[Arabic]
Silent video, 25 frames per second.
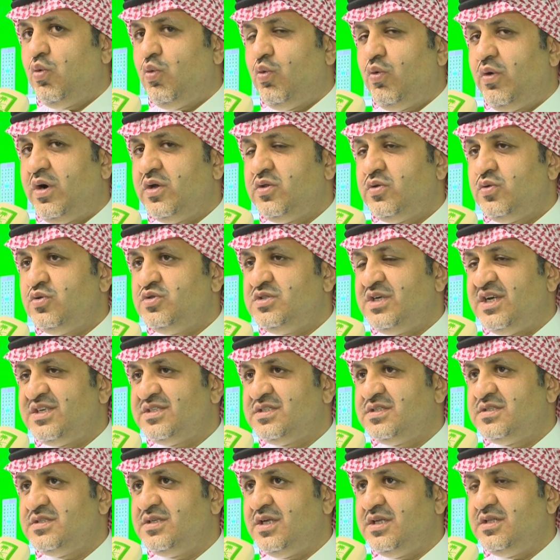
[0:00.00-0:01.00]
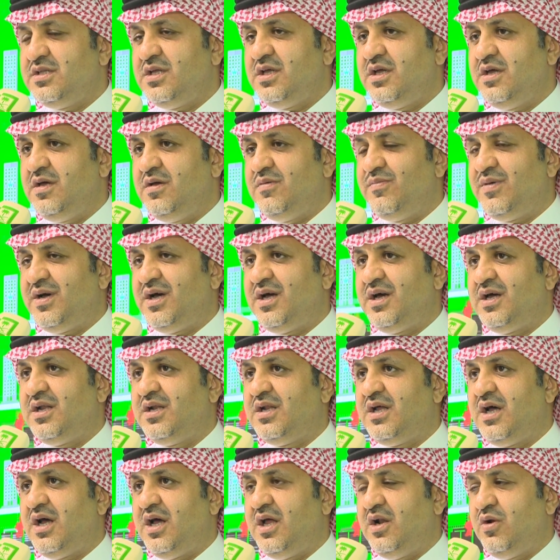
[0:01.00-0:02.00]
وتجسد
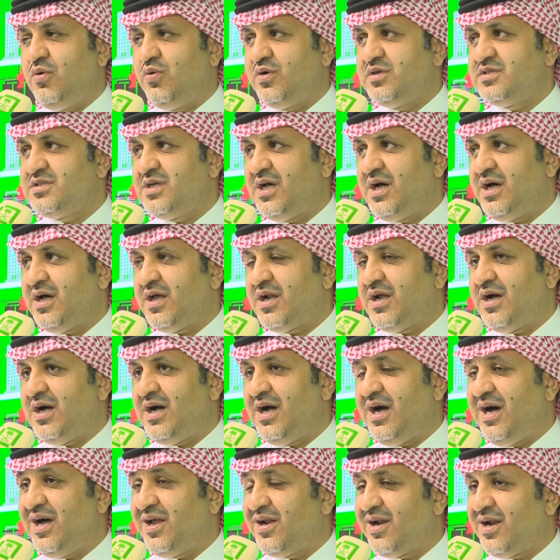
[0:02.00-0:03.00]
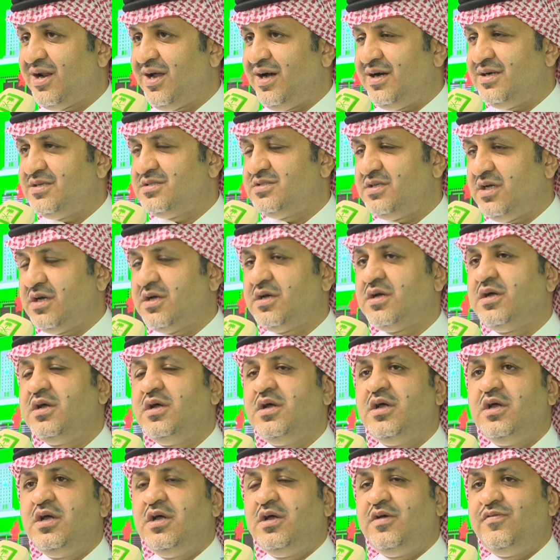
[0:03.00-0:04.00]
إيمان الوزارة الراسخ
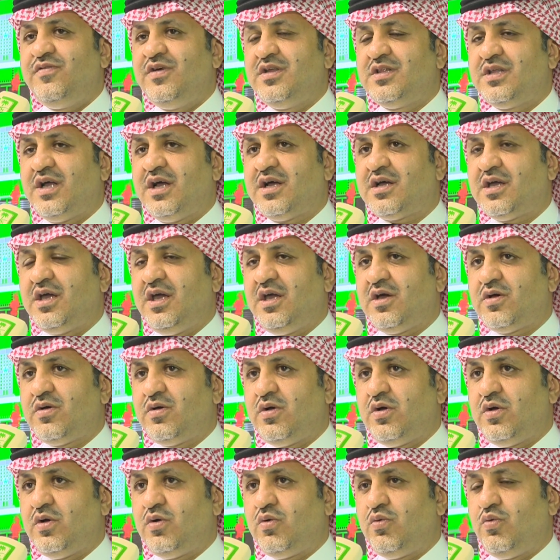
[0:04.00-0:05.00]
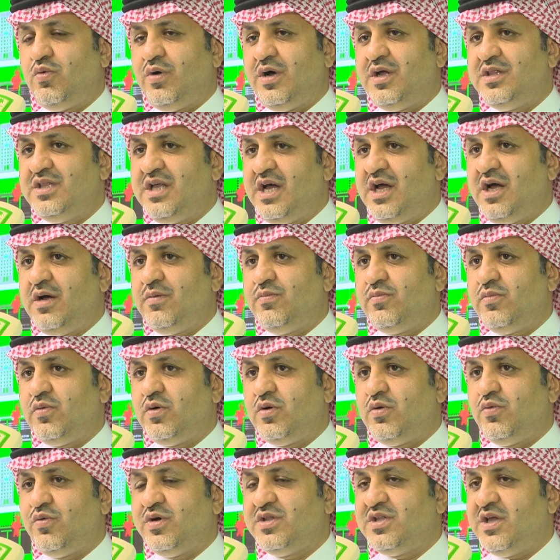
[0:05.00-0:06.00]
في تحقيق ودعم
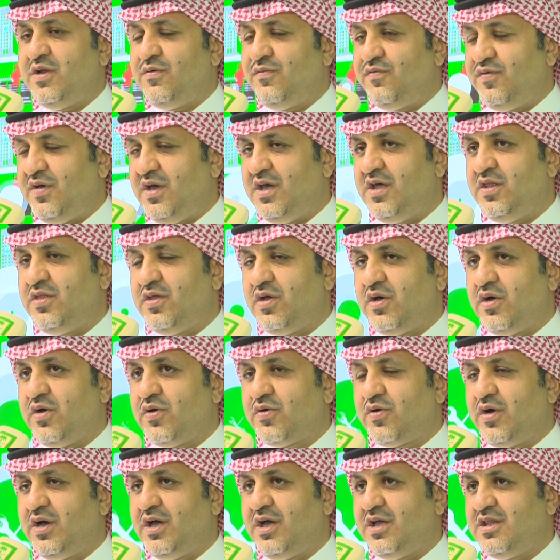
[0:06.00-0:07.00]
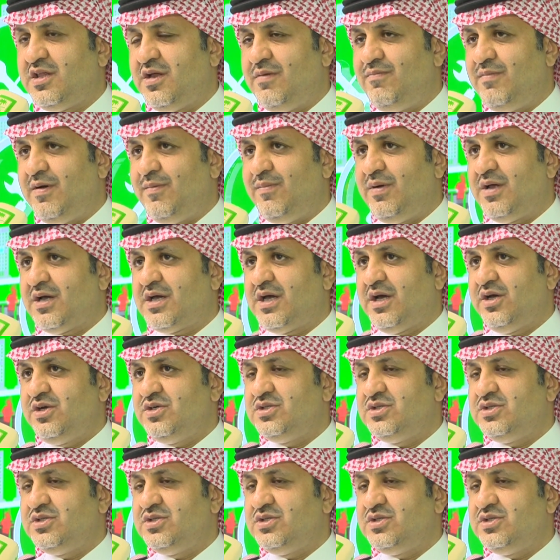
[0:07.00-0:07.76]
وتنفيذ رؤية المملكة